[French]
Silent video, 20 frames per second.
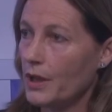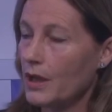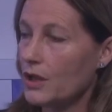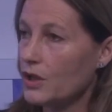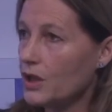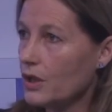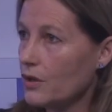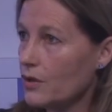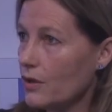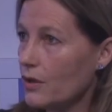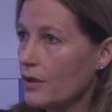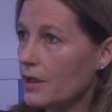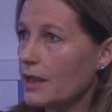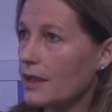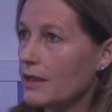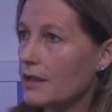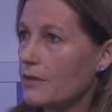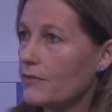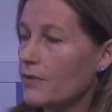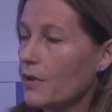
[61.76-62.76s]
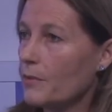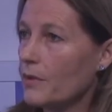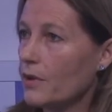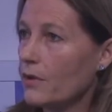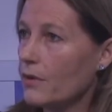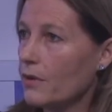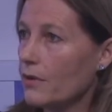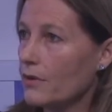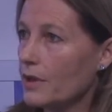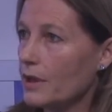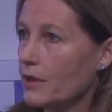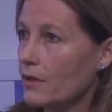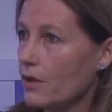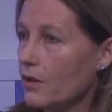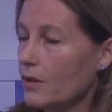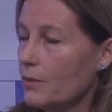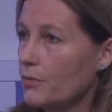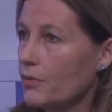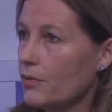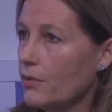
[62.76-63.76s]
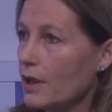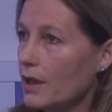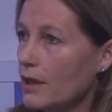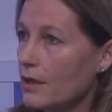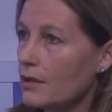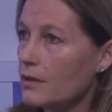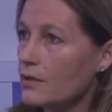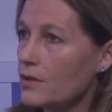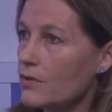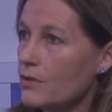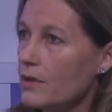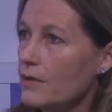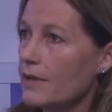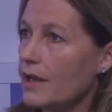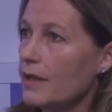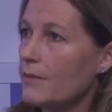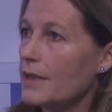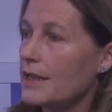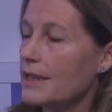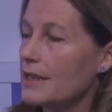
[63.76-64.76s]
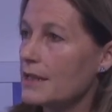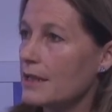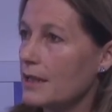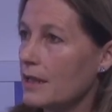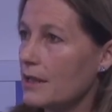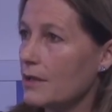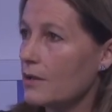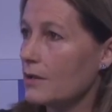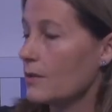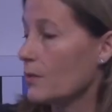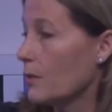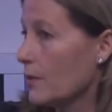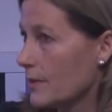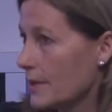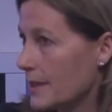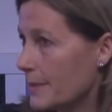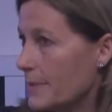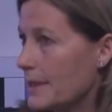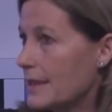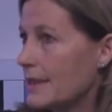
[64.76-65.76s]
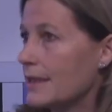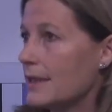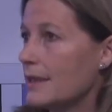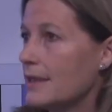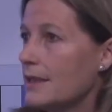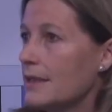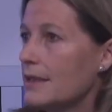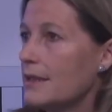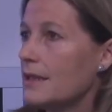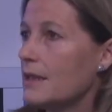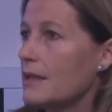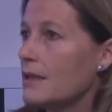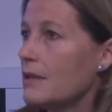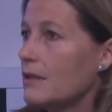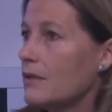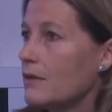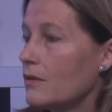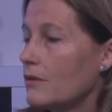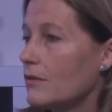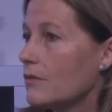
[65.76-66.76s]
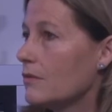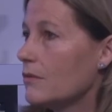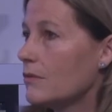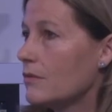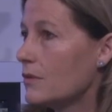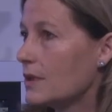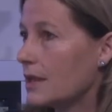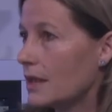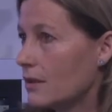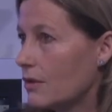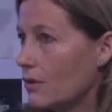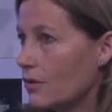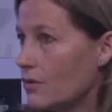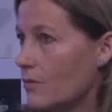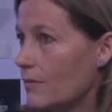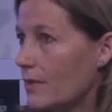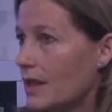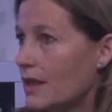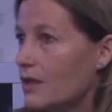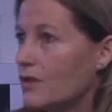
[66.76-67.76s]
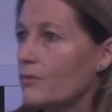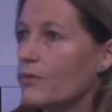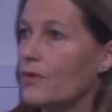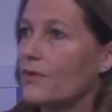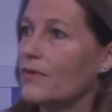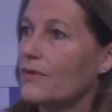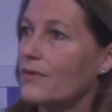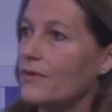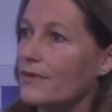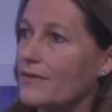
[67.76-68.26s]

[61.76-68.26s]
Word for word: ingénieur qui a été formé en grande école pourra suivre un master spécialisé dans le secteur du management.